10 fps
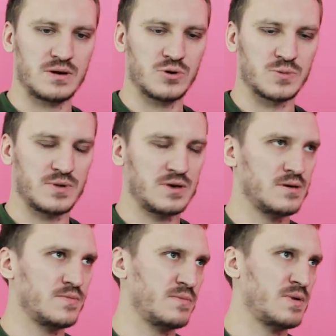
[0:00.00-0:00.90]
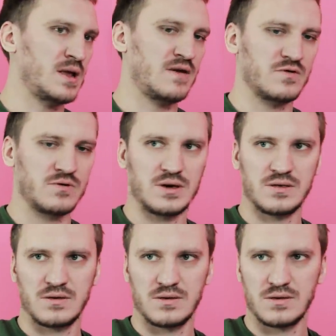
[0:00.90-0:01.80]
Ну, господи, по Пелевину, нет?
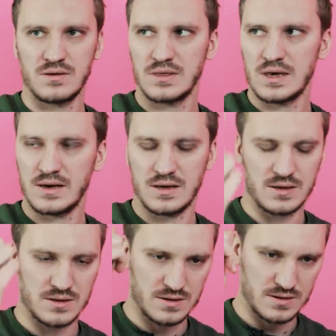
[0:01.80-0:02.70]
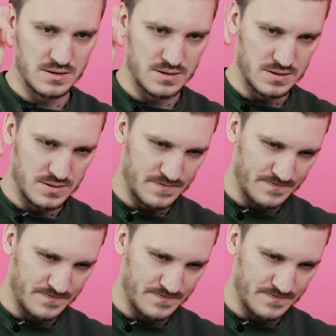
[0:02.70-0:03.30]
Да, этот э,